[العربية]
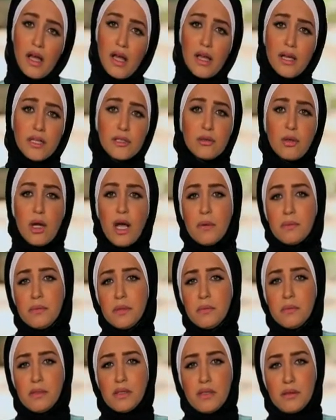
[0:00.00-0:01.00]
قالت له
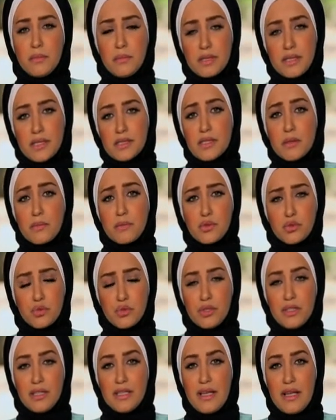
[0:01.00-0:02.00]
حبيبي المدرسة
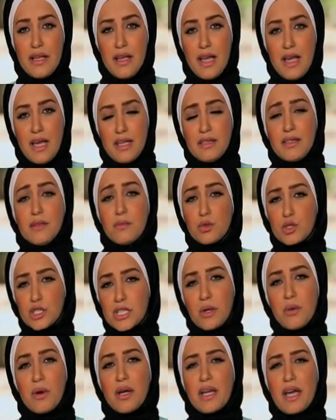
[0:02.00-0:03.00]
بتقول ان
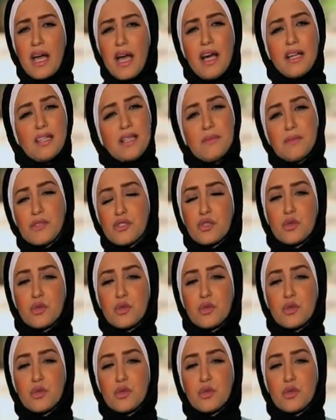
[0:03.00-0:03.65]
مستواك اعلى من